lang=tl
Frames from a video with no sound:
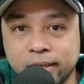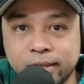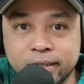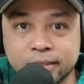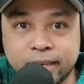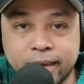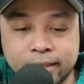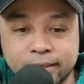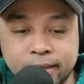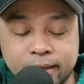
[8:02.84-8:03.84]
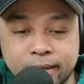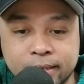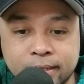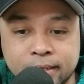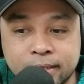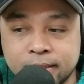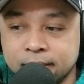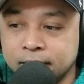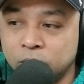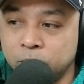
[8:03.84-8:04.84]
linis and uh,
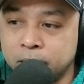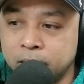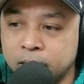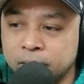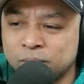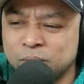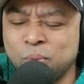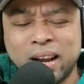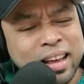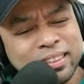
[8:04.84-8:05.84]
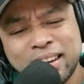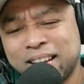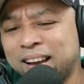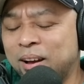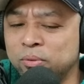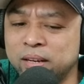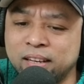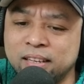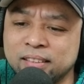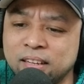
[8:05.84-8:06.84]
ano ba? Wala talaga akong
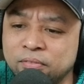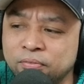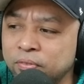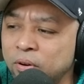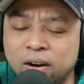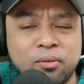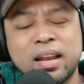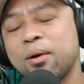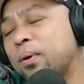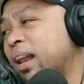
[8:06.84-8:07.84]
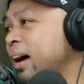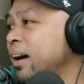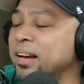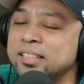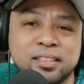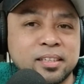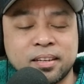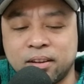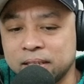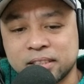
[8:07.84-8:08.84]
nakitang flaw. Ah, wala, wala. As
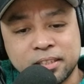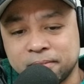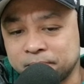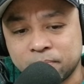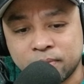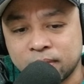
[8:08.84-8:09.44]
in, as in.